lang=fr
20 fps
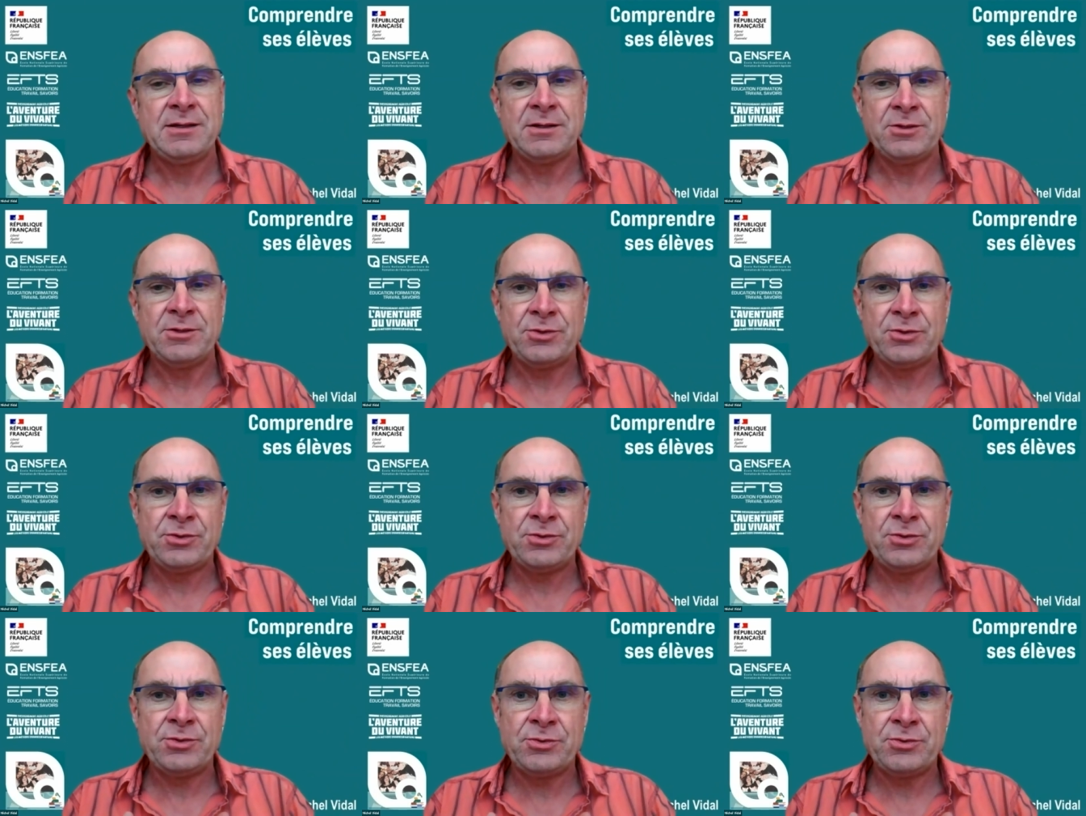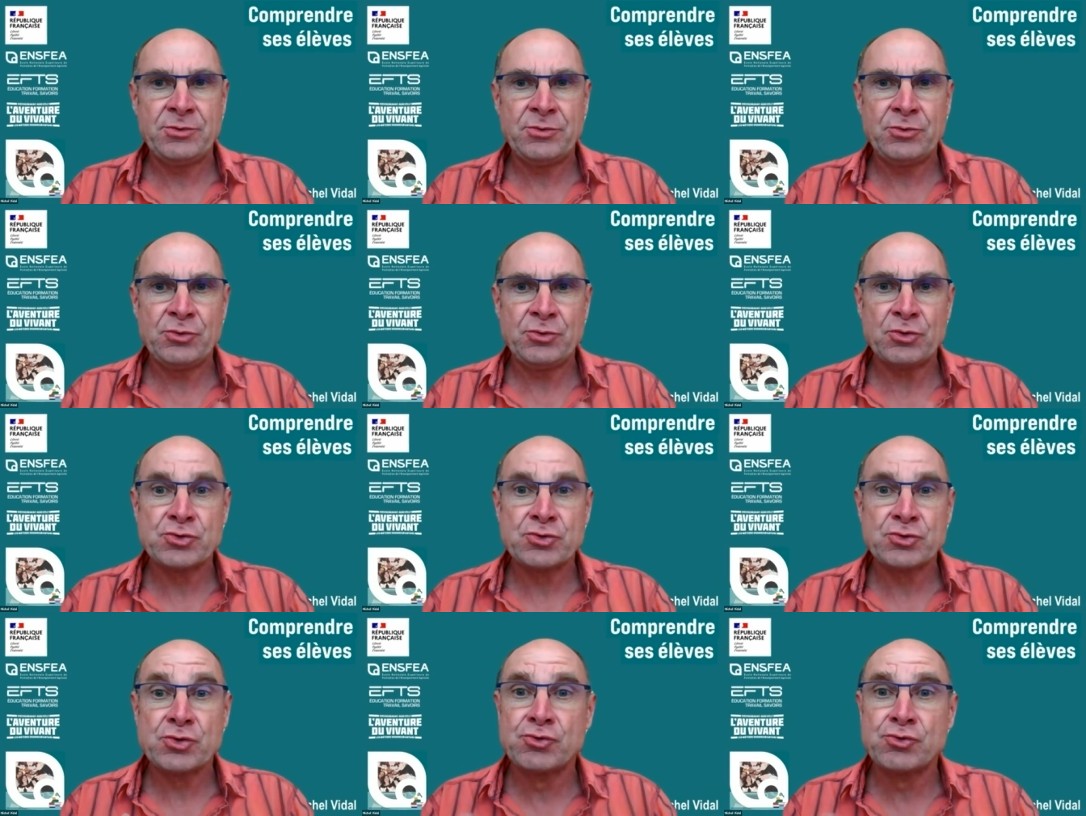euh,
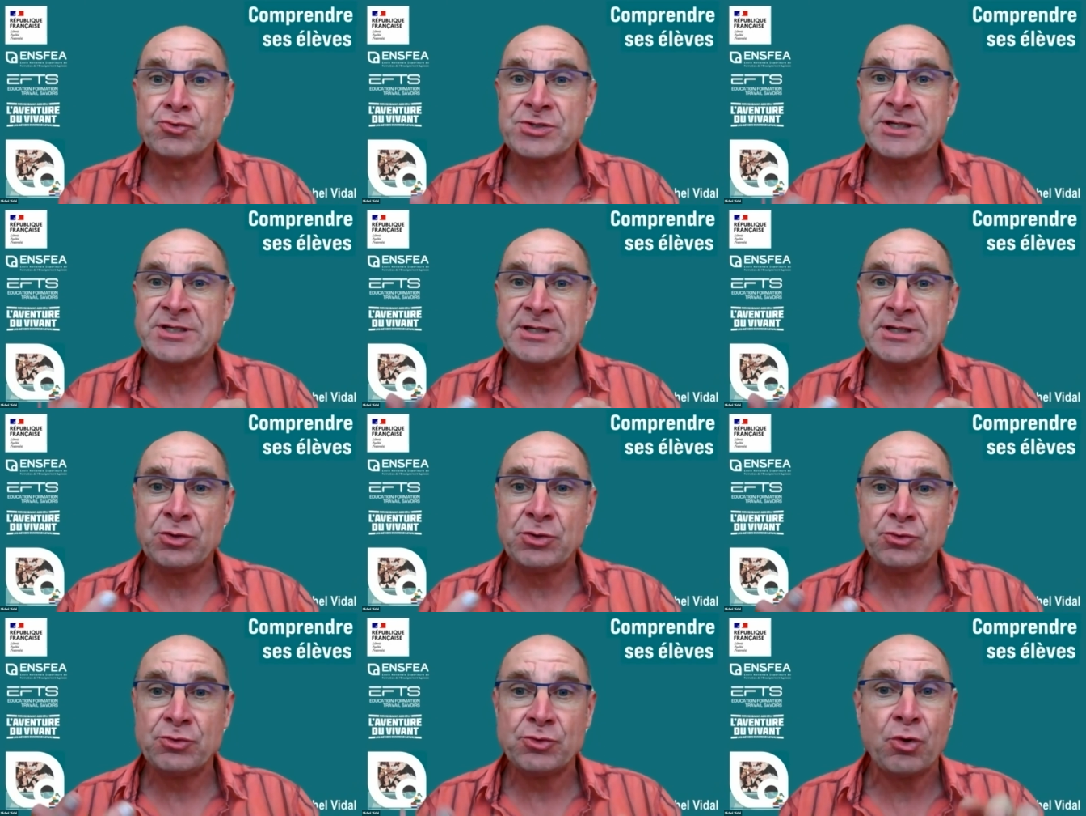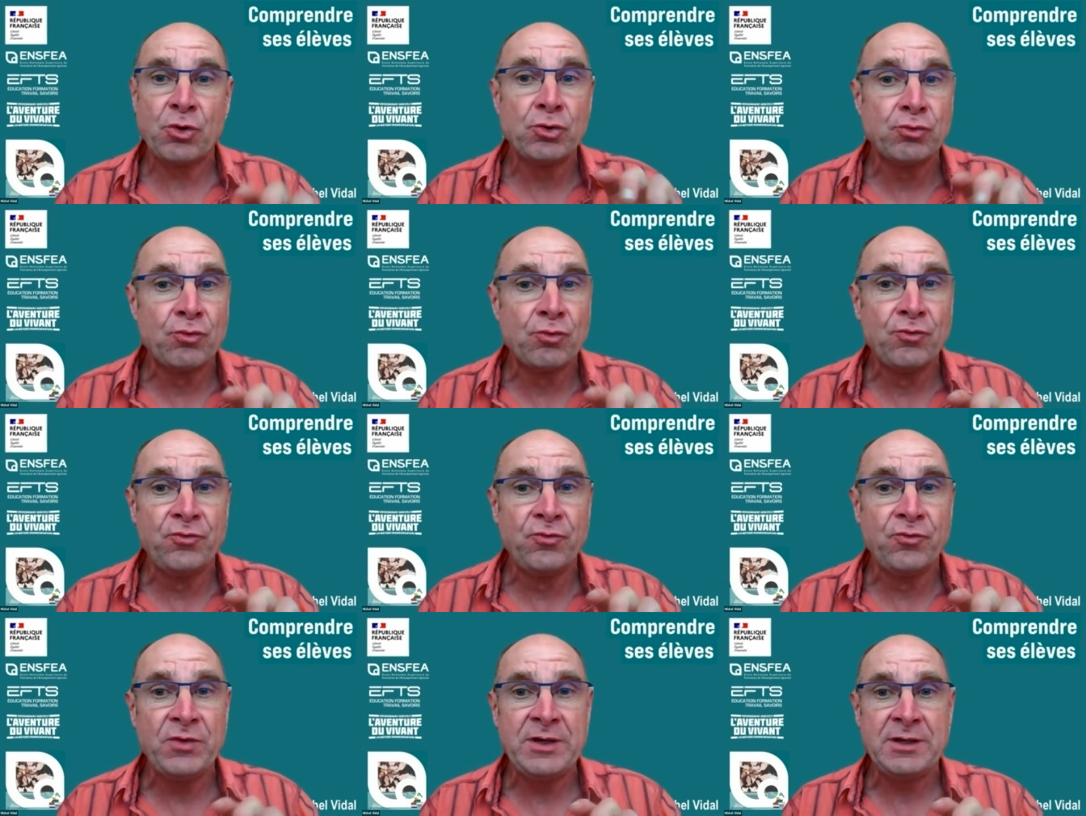dans ce souci de,
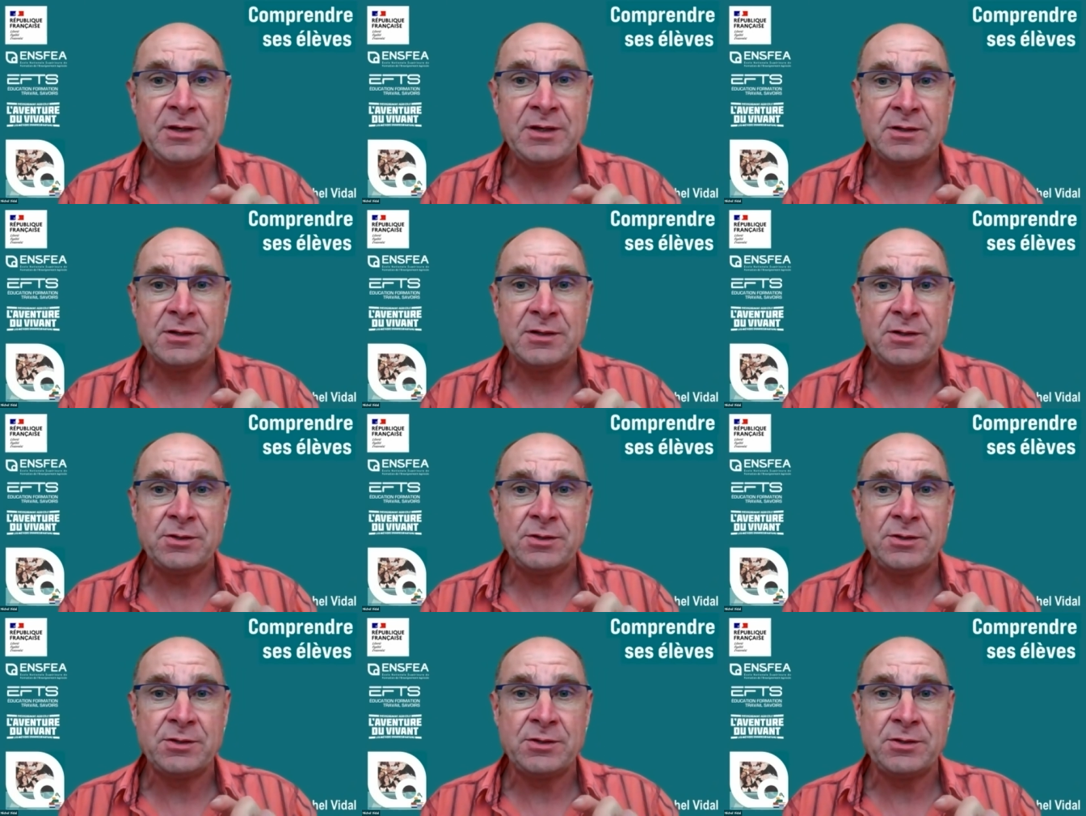retrouver